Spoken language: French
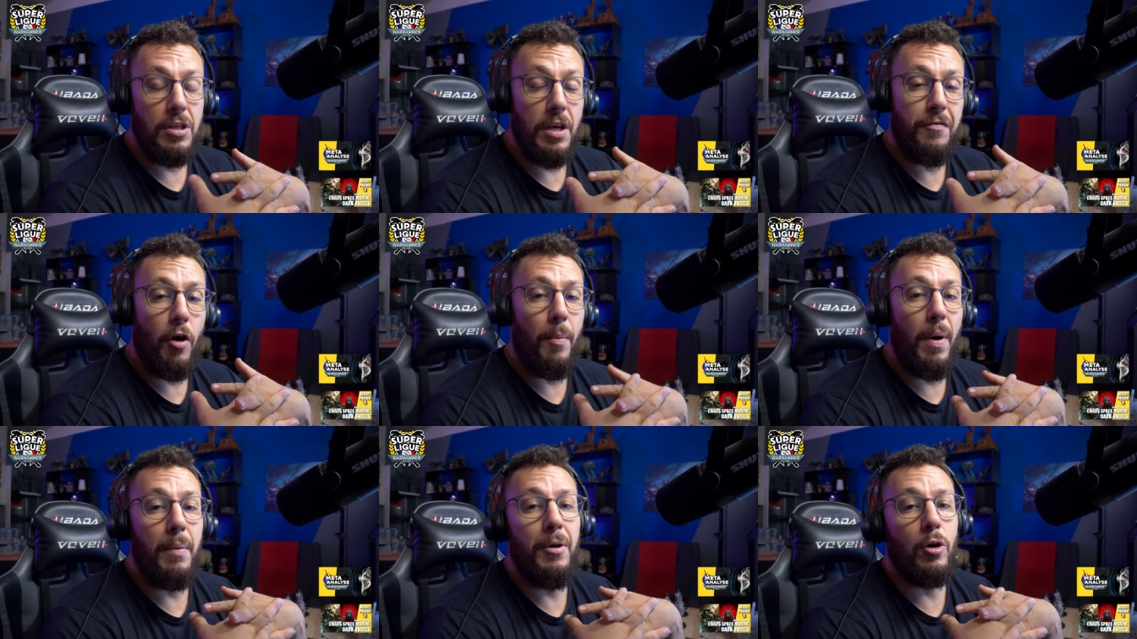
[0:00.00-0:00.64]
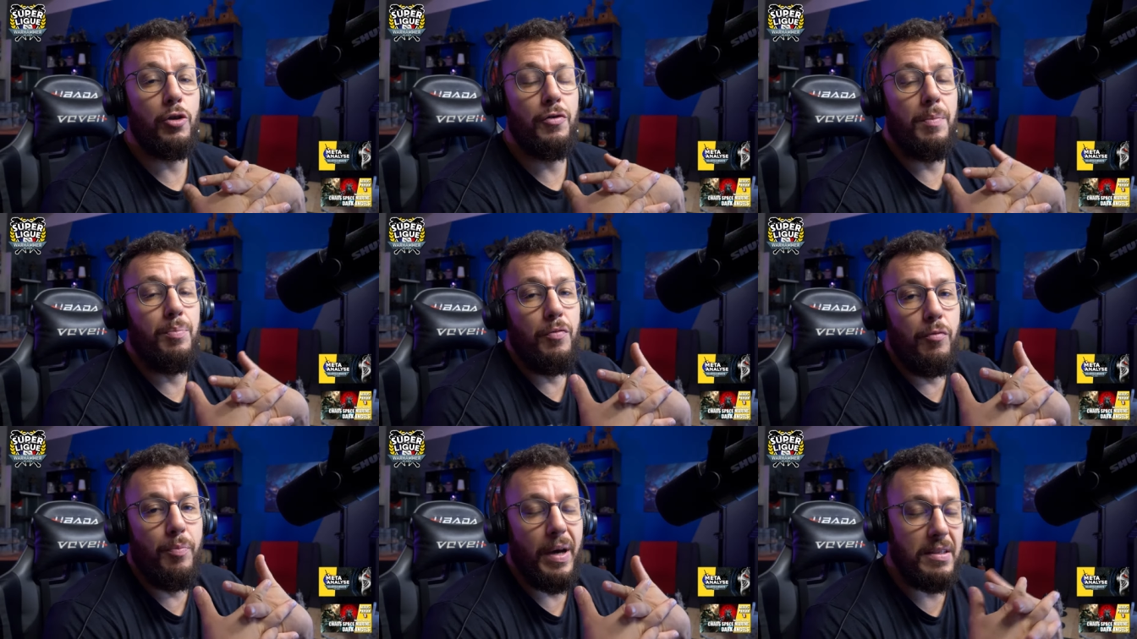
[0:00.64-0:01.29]
C'est un format maintenant que je vais
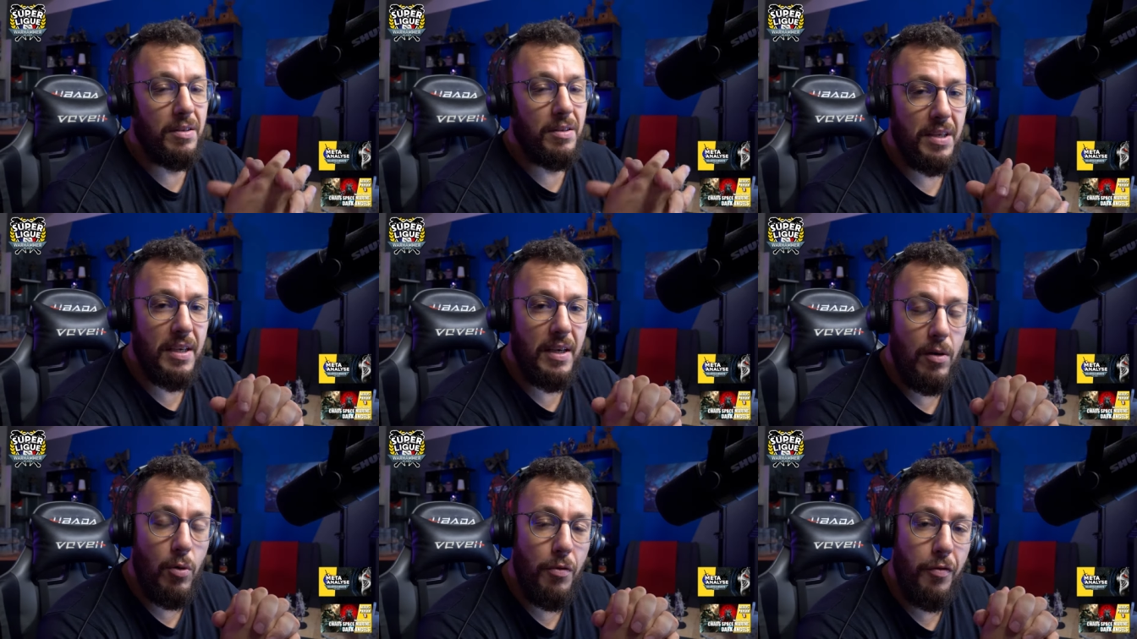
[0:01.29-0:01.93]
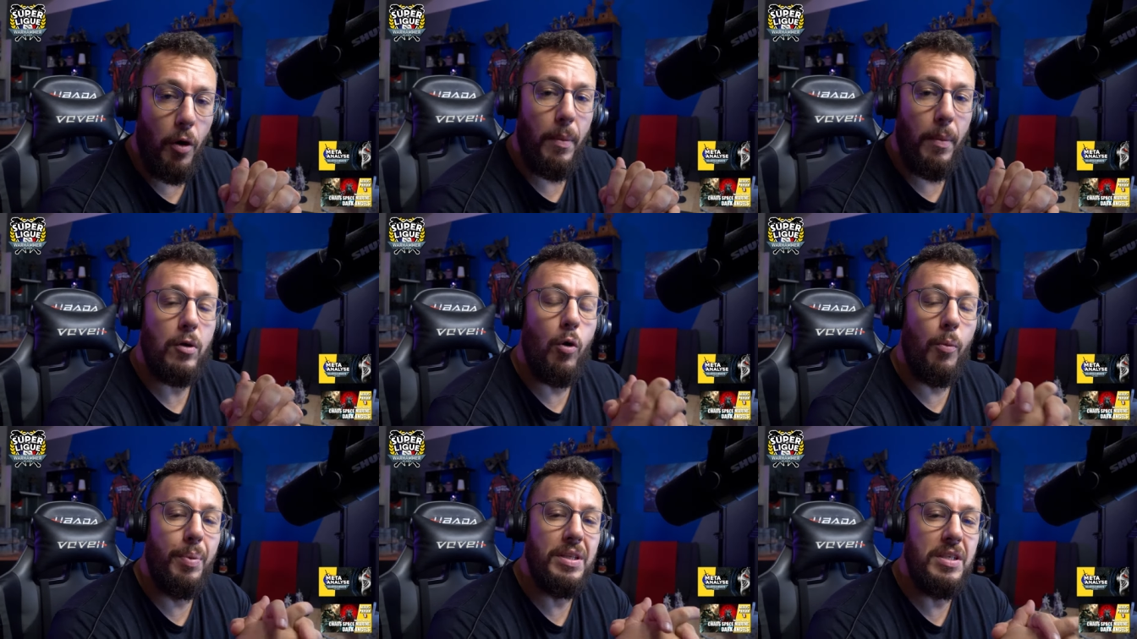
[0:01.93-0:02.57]
plus vous présenter, hein, le format
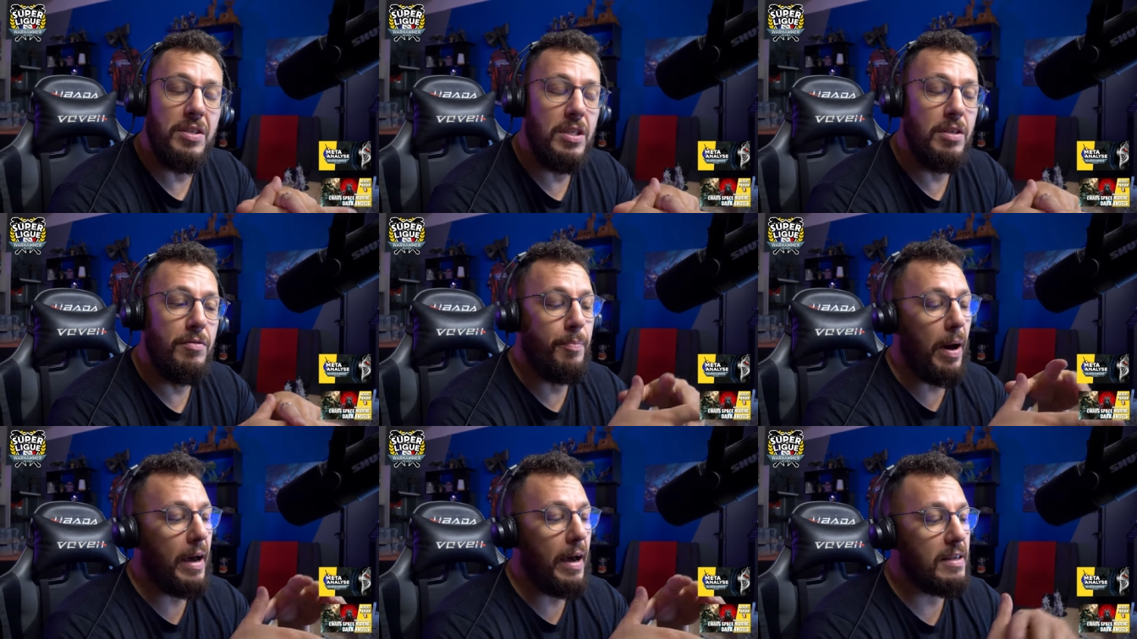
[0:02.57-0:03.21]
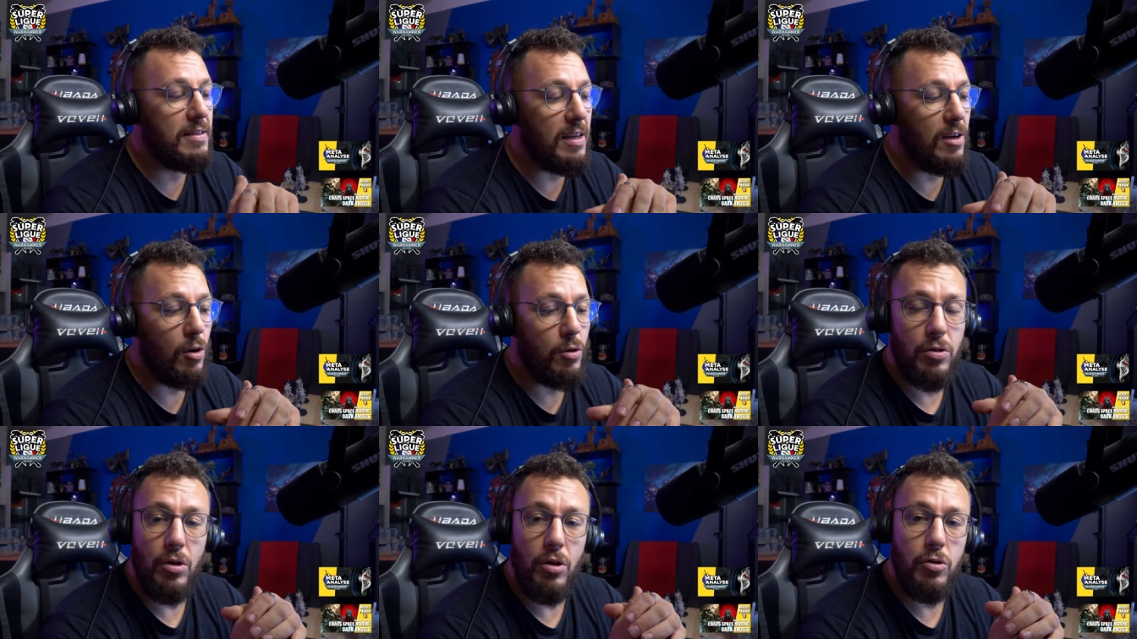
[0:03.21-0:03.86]
compétitif par
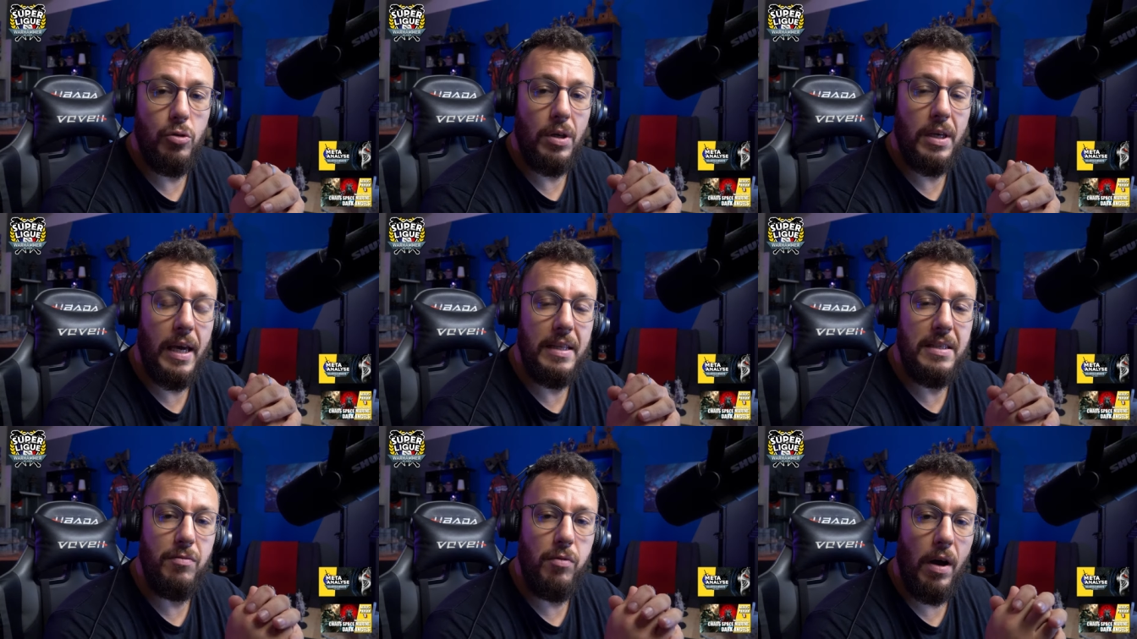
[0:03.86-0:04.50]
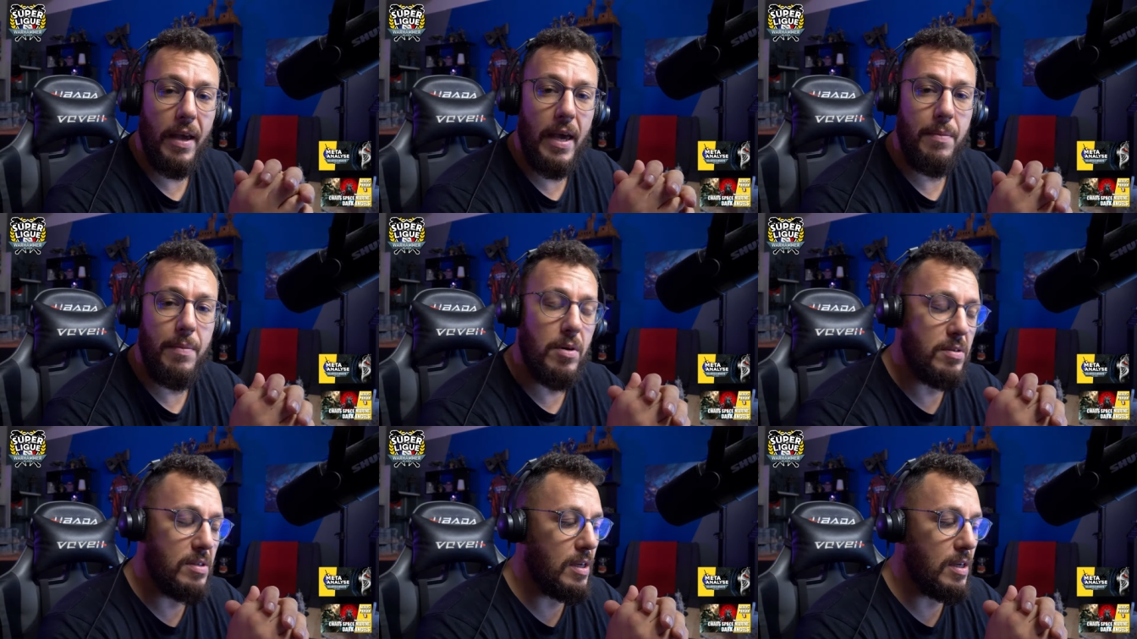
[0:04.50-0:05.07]
excellence euh, sur Creative Wargame.